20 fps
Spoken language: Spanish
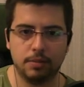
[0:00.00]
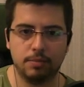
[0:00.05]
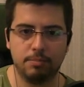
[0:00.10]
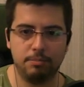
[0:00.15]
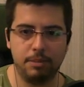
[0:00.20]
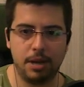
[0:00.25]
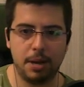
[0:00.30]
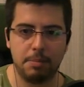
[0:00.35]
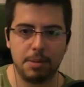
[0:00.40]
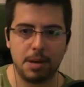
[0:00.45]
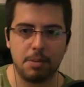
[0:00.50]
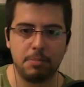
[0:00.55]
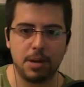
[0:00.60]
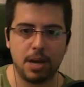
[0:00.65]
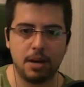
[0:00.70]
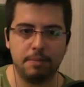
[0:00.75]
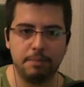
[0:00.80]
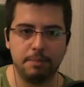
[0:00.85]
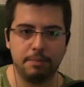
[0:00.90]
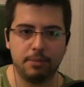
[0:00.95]
Bien, bien,
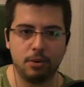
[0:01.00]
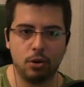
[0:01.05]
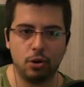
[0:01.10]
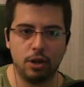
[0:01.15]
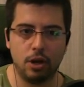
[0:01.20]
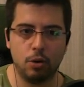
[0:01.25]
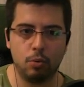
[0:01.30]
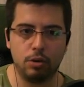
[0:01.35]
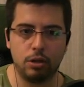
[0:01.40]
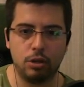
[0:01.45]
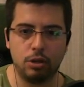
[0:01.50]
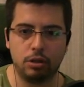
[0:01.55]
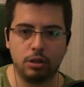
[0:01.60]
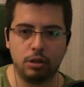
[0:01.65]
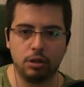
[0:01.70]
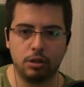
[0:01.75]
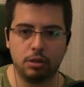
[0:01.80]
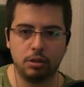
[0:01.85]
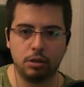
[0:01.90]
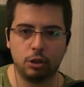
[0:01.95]
bien. Lo del hueso,
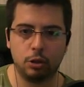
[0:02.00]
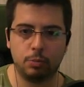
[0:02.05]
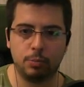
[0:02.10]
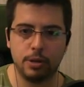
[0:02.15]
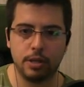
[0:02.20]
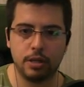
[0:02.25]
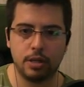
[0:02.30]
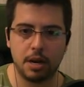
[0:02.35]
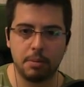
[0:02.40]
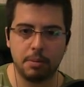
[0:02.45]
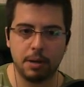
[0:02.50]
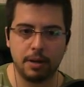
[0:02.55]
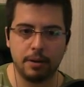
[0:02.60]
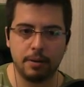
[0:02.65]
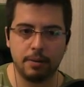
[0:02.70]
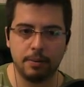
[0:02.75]
tío, nos puede servir.